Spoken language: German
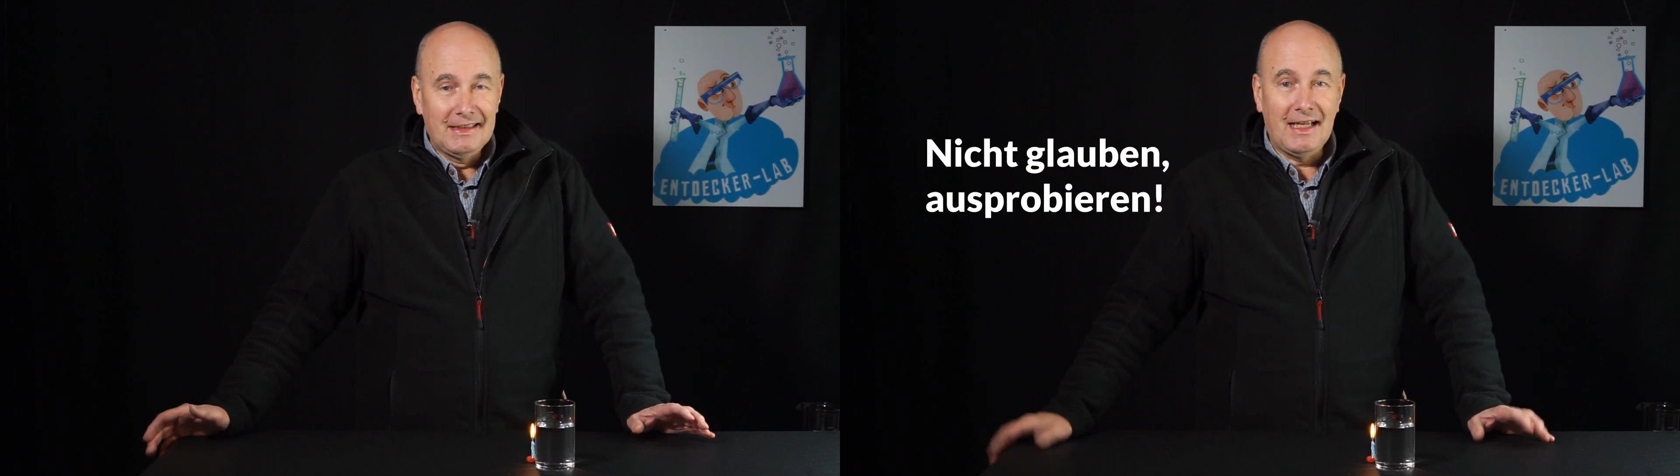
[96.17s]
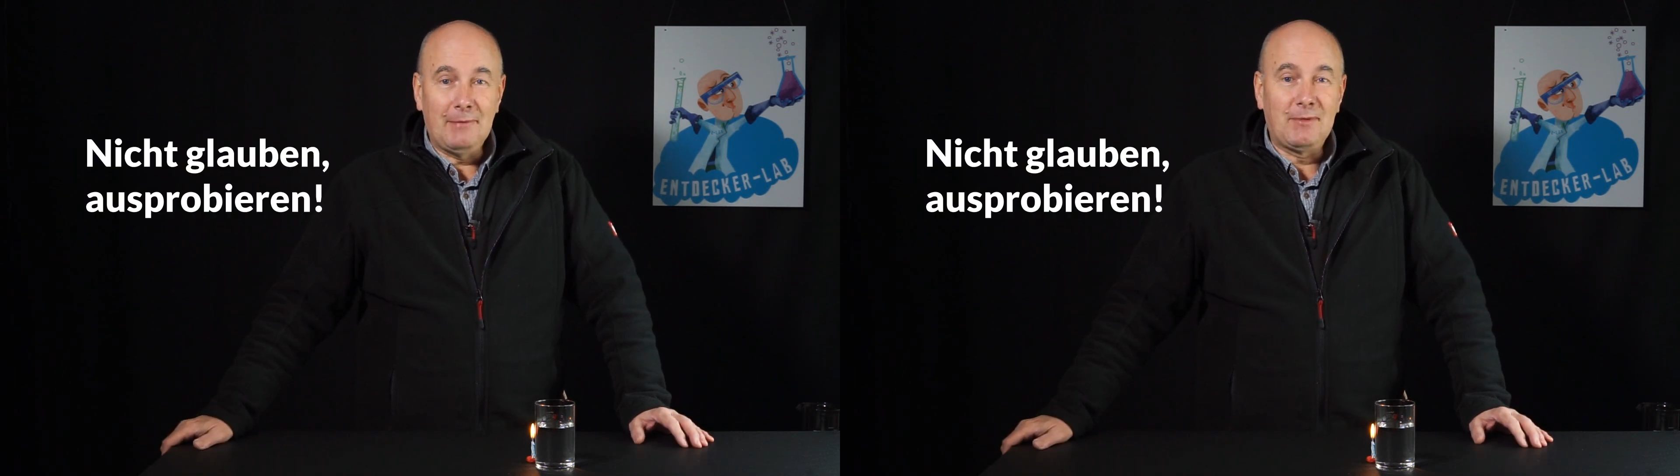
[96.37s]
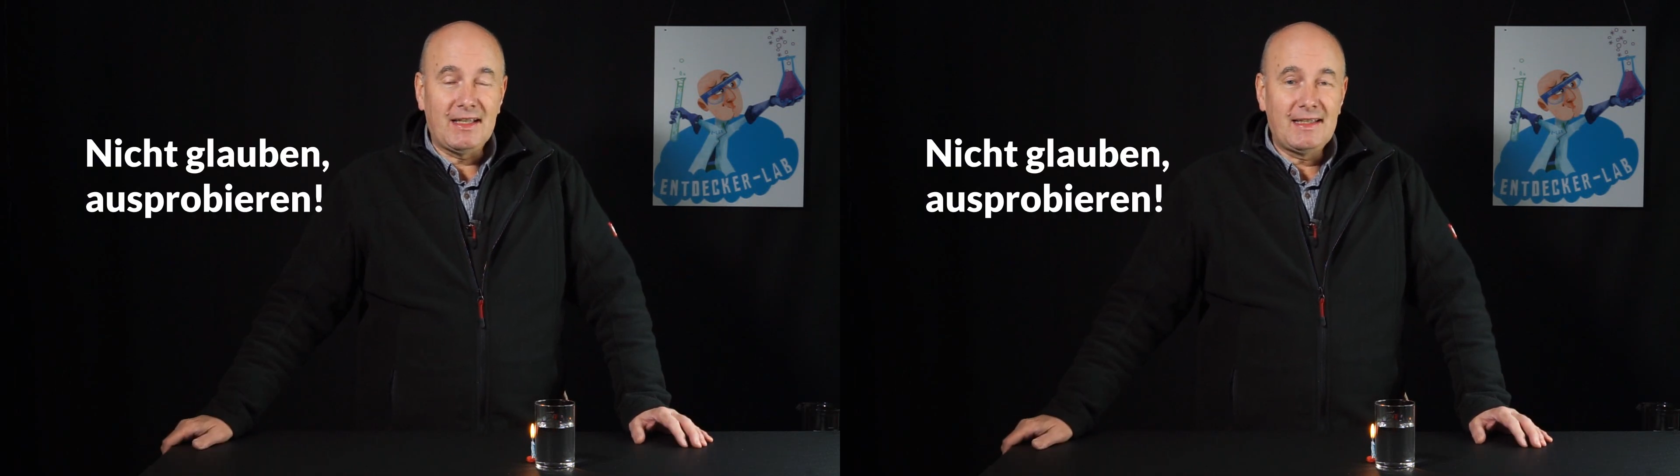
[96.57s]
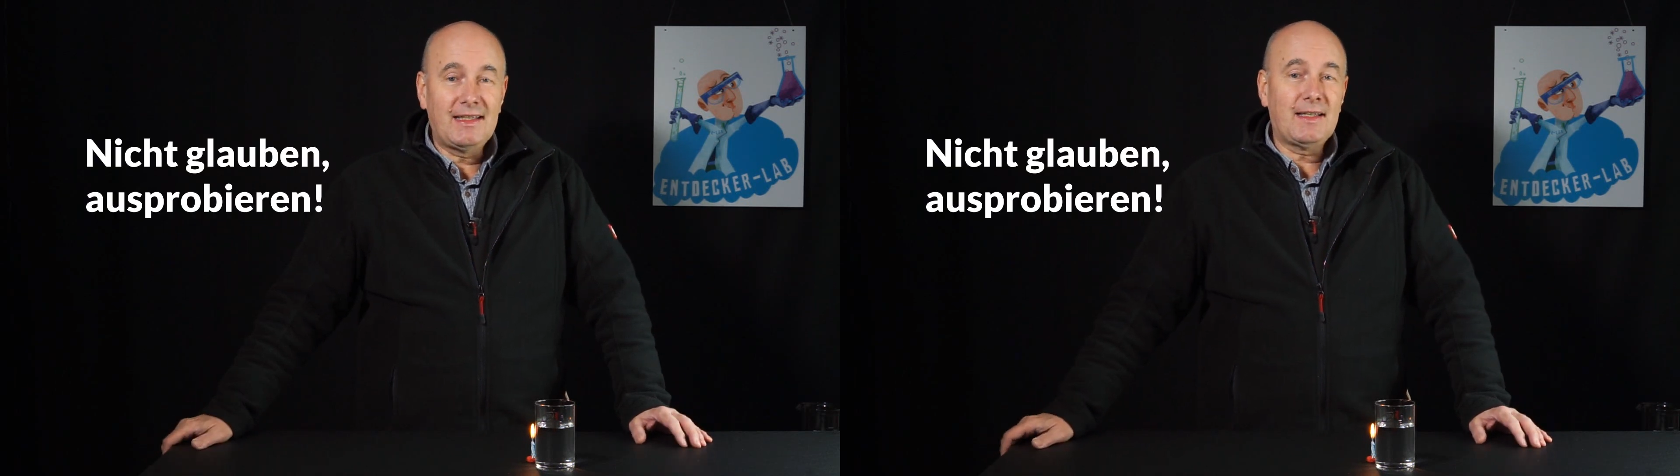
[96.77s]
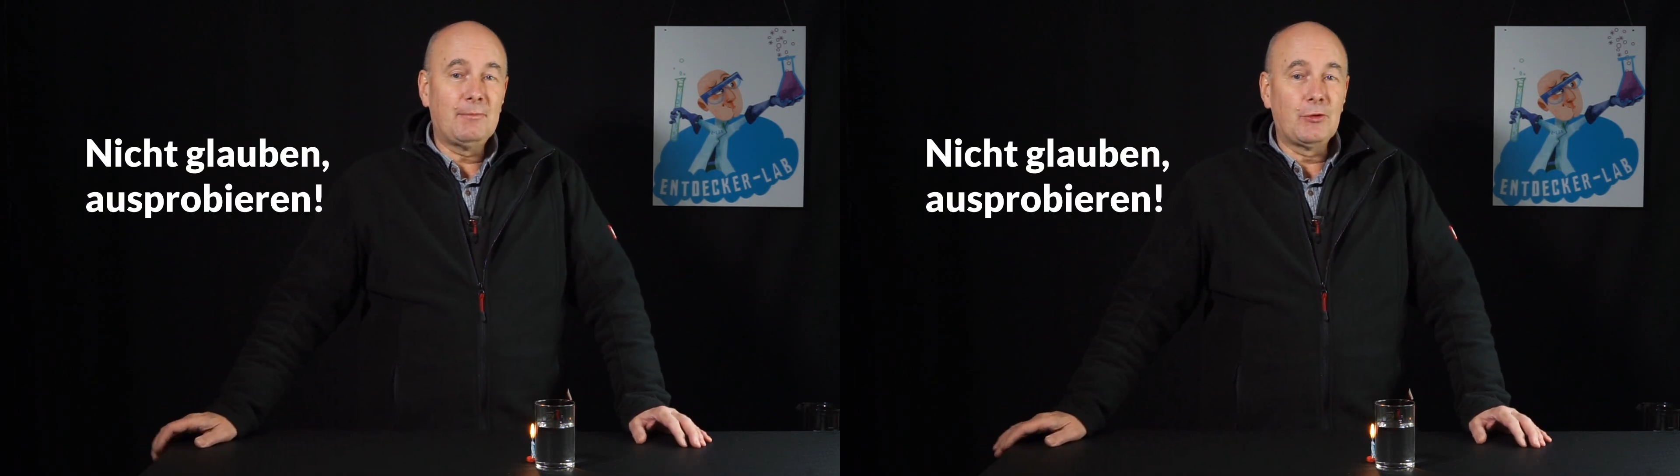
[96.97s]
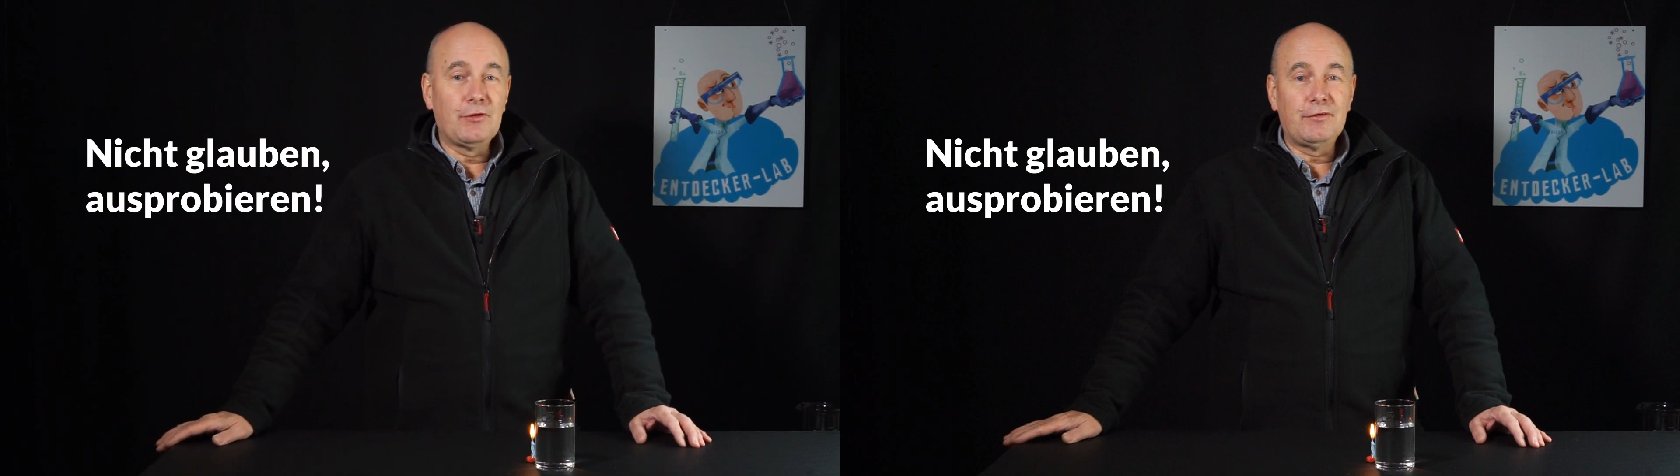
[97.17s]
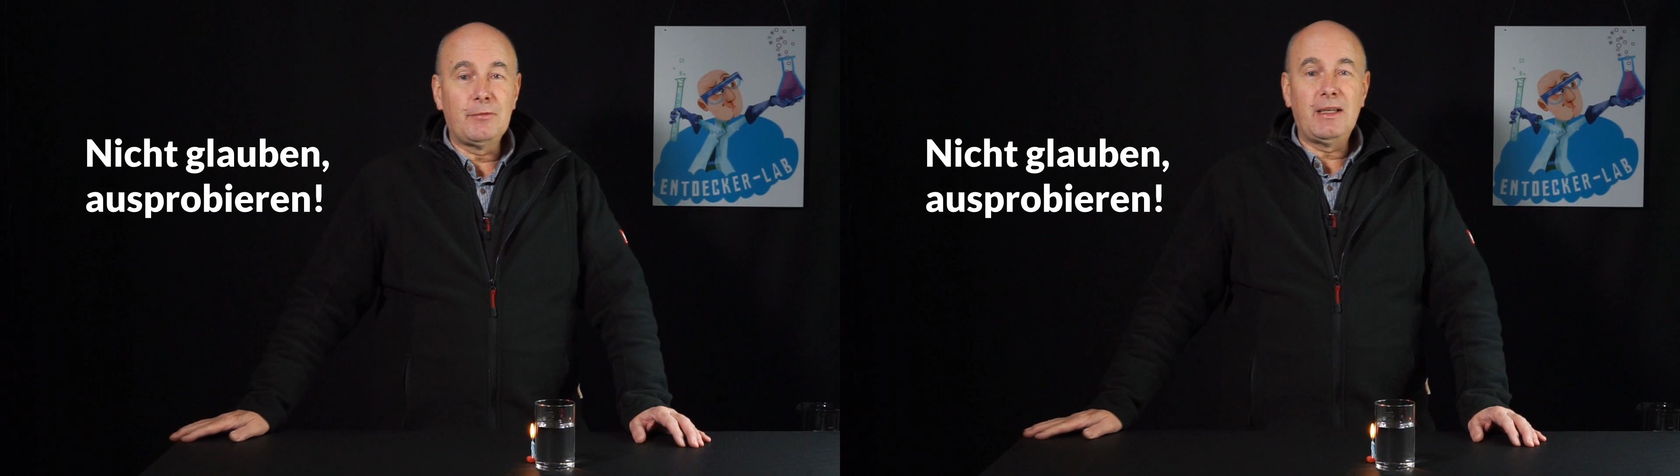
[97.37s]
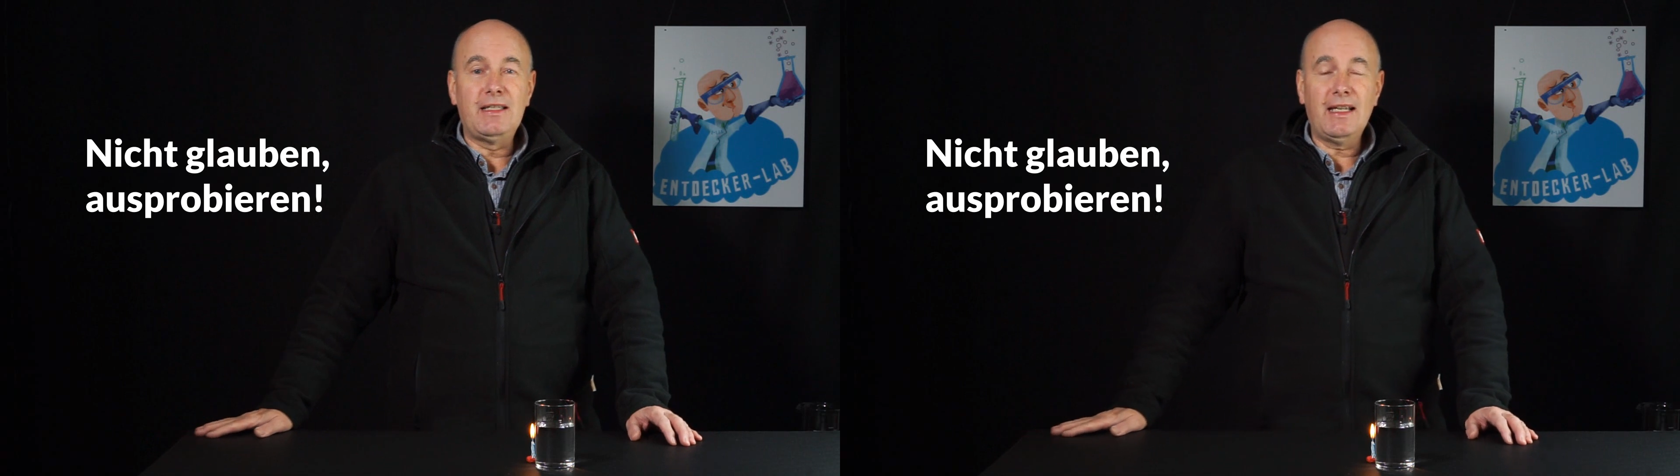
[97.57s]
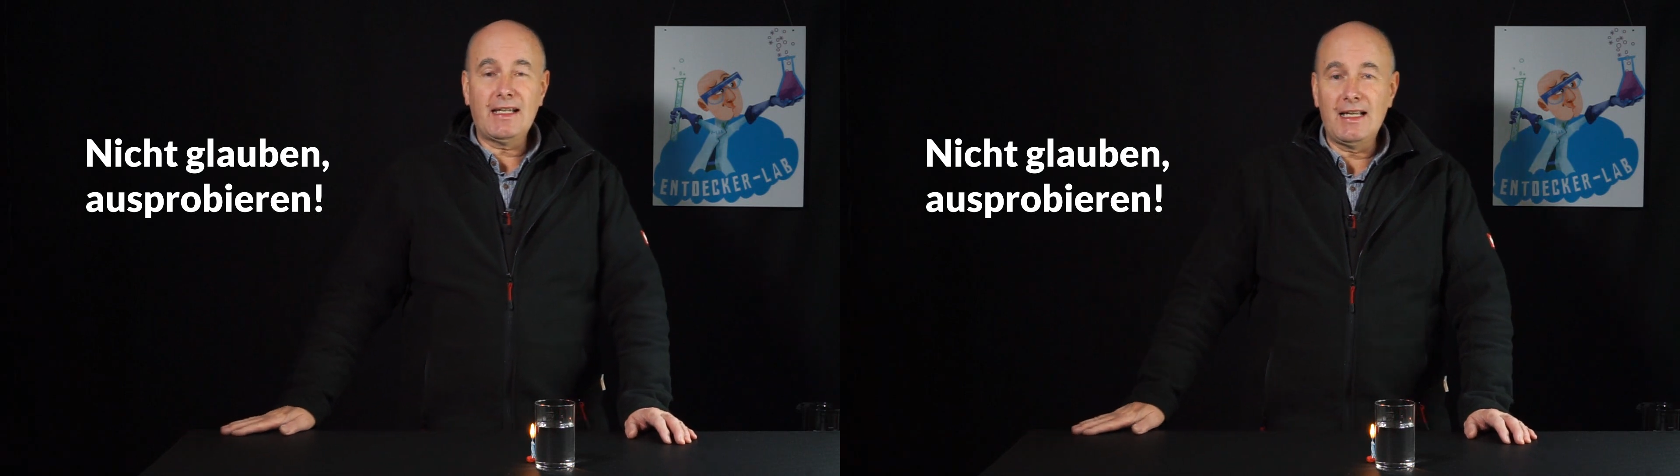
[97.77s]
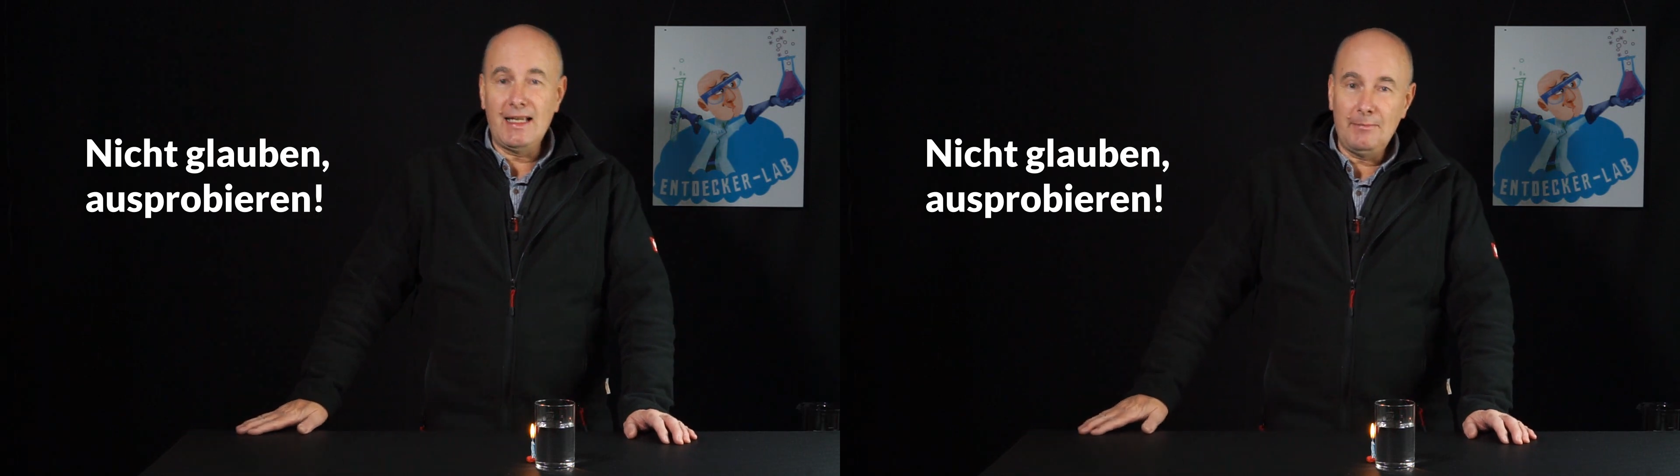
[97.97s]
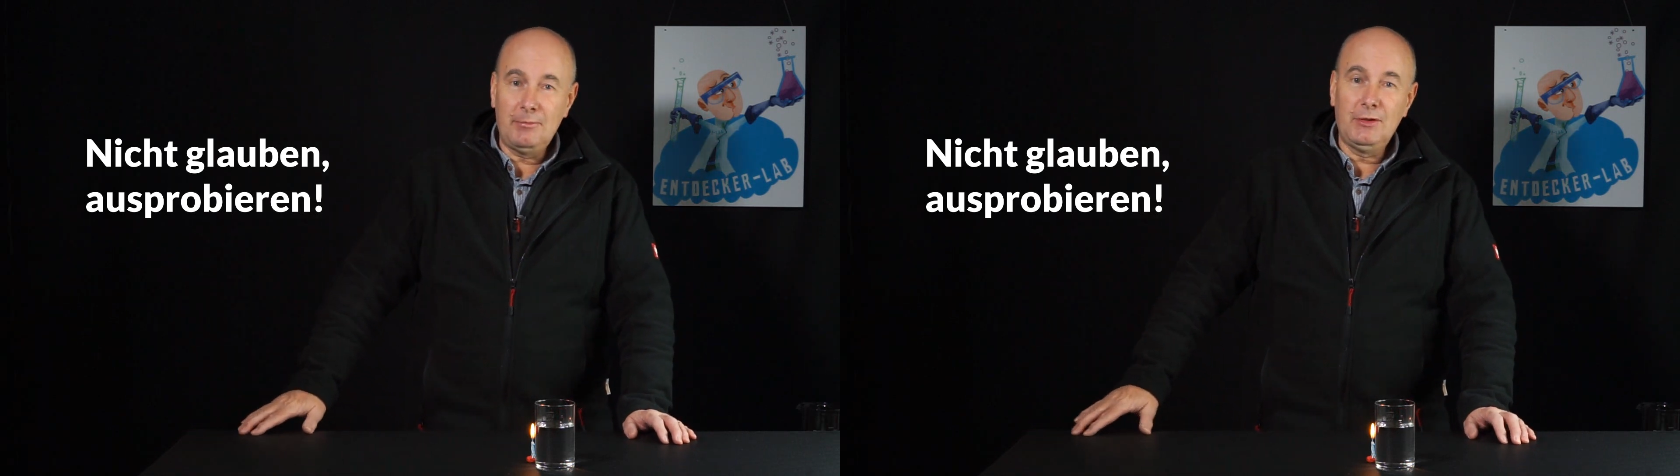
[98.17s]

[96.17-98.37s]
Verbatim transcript: Ja, das ist das Motto vom Entdeckerlab,